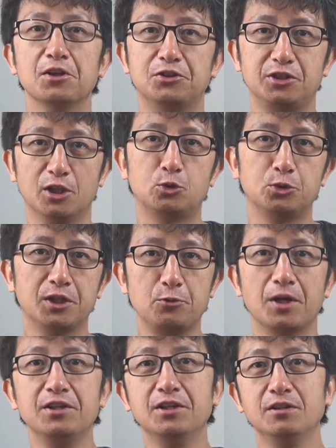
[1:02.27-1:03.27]
只要出现
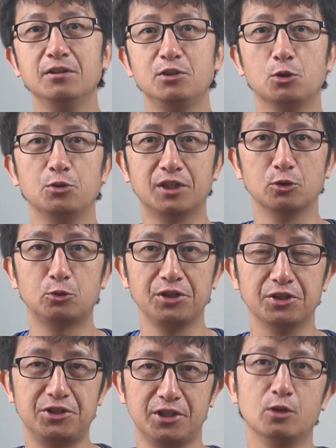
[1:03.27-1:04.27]
原因，就有相对
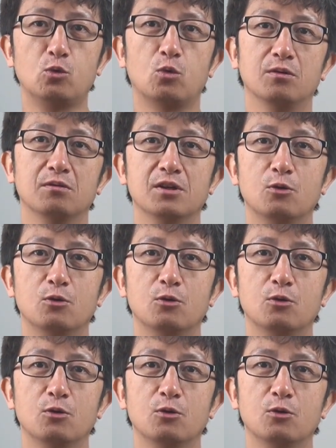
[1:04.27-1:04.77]
应的结果。